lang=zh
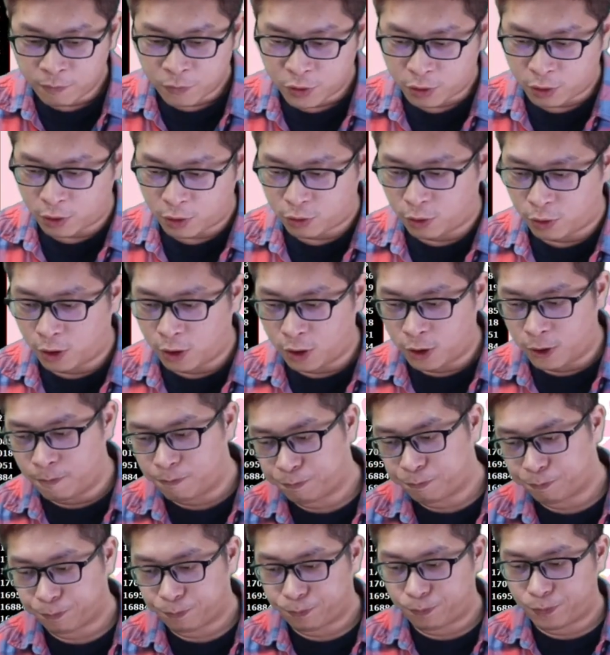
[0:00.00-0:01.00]
所以
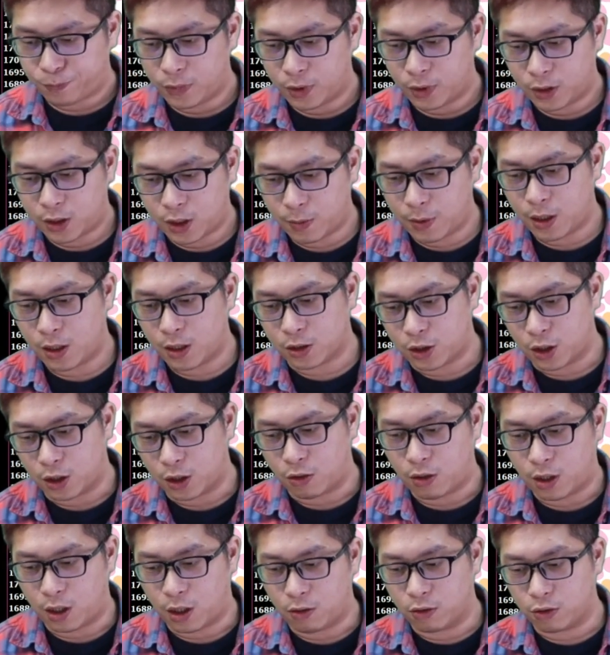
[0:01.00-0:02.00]
说这边的
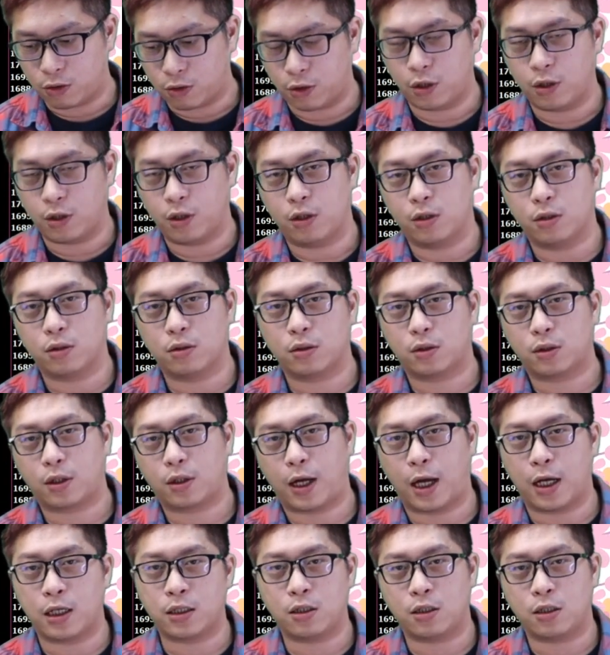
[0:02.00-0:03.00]
情况，我觉得
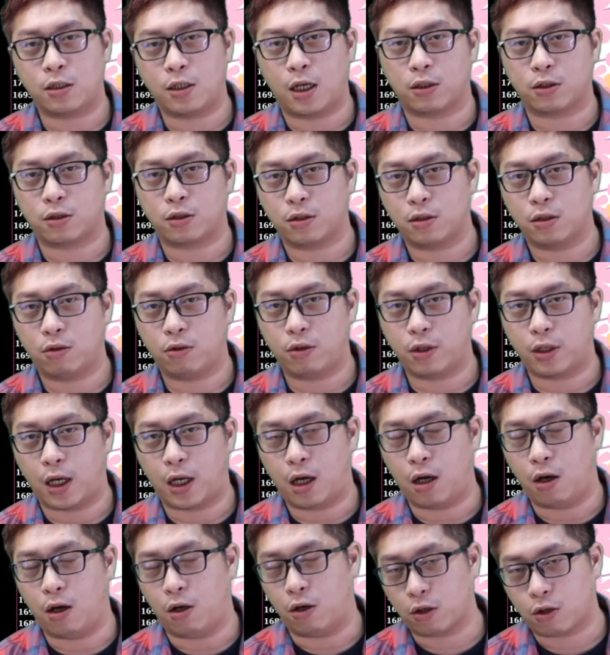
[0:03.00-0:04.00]
还是一样，就是会
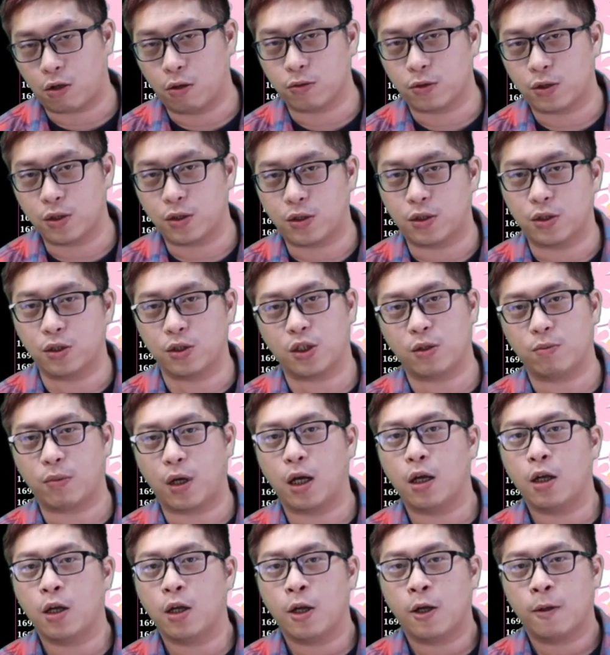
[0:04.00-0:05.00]
好好的控制资金
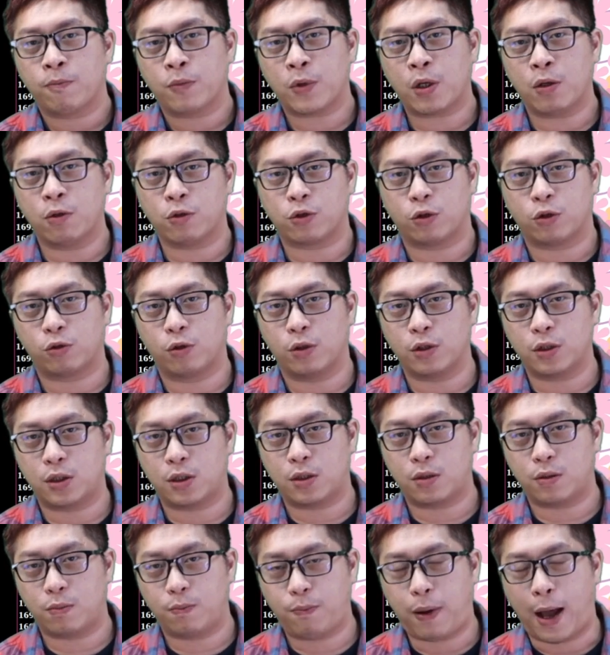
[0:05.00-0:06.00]
吧。那我觉得说
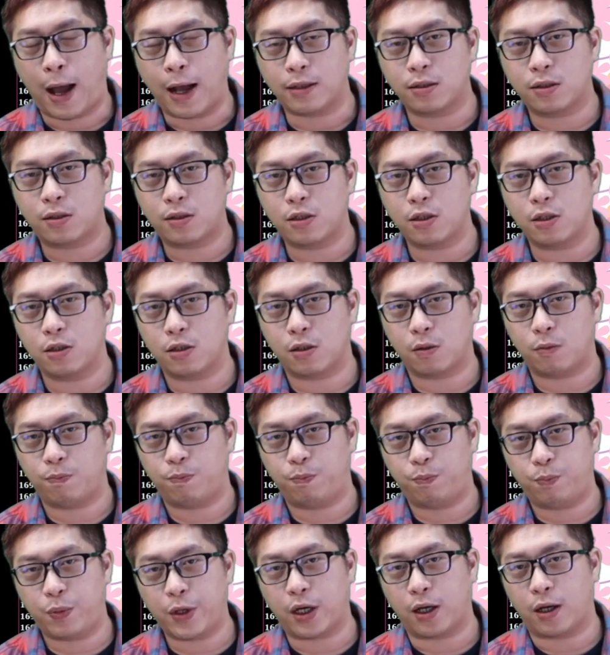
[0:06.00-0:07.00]
盘势
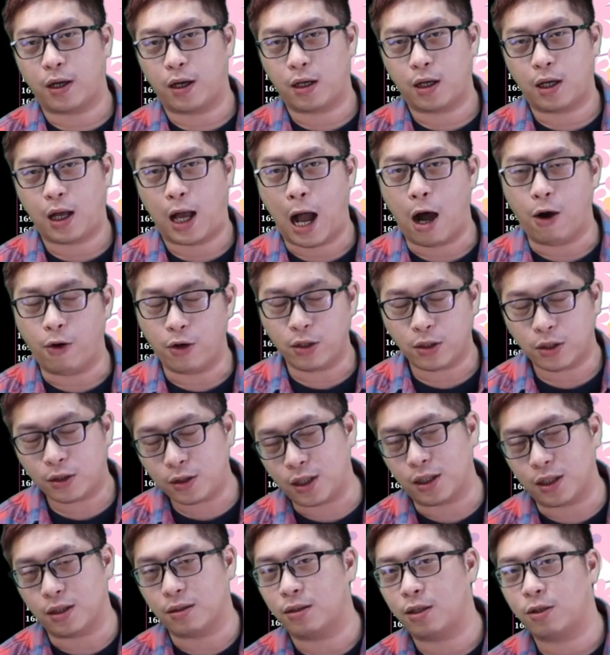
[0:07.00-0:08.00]
变好一
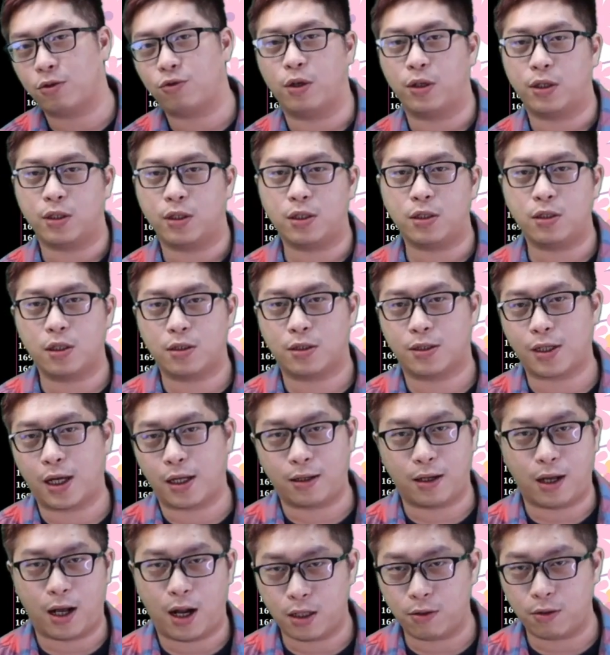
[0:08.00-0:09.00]
点的原因是在
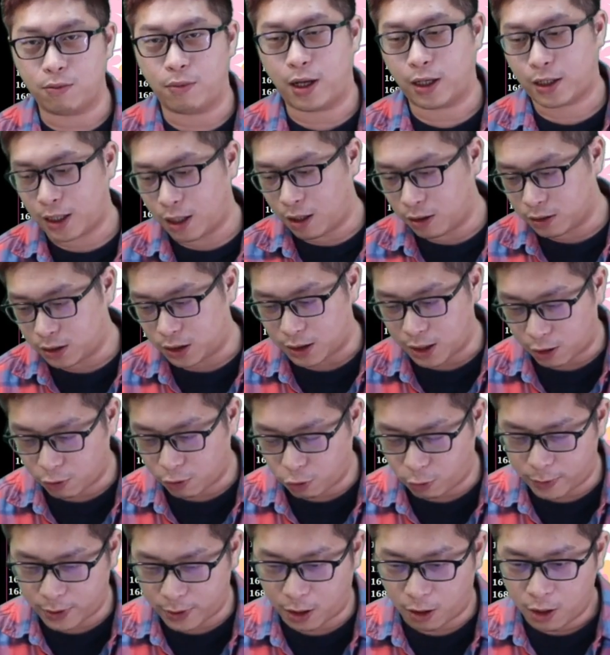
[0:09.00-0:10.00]
哪里？我们来看到几档
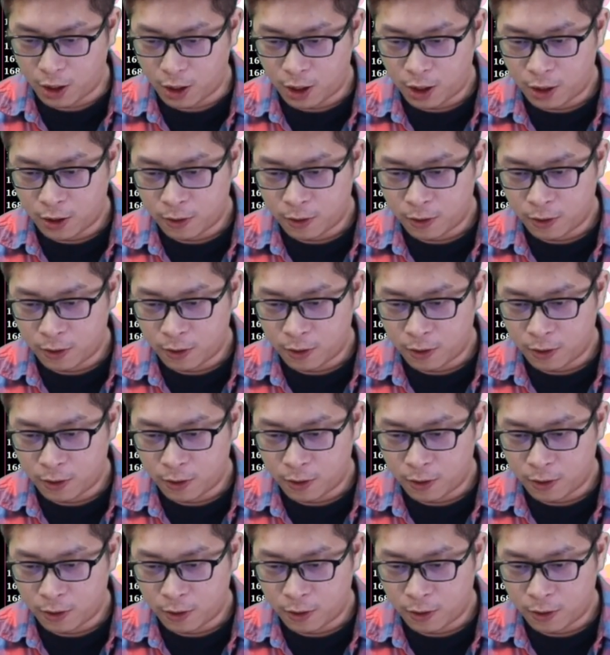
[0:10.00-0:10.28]
股票。